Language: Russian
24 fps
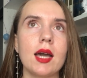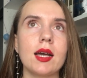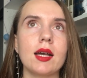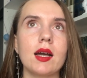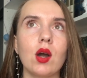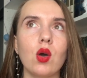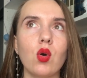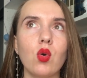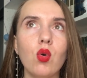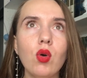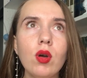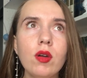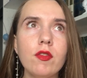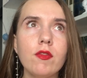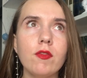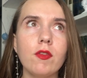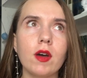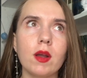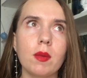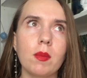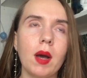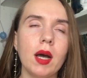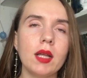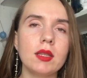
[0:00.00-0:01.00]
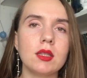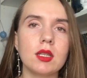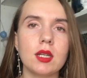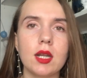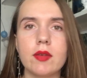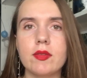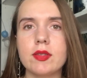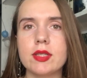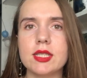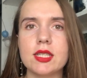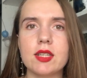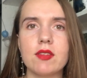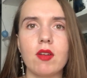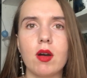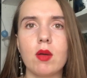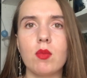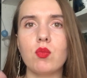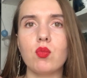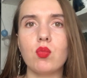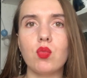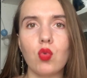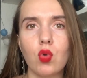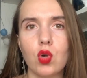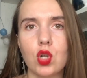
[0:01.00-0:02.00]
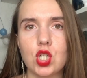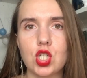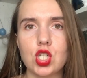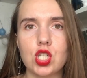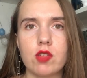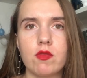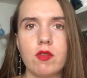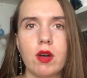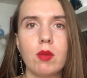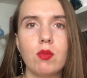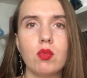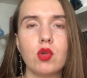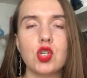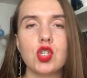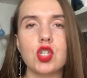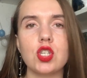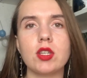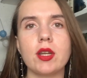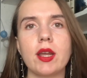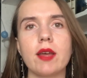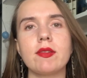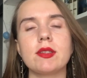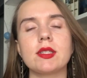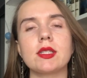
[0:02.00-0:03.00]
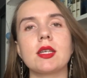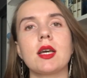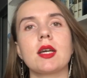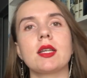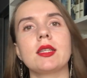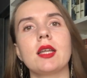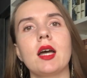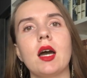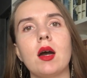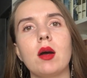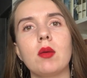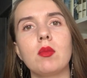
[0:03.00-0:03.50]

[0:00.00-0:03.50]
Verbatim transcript: какой формат нравится вам больше? Вам больше нравится, когда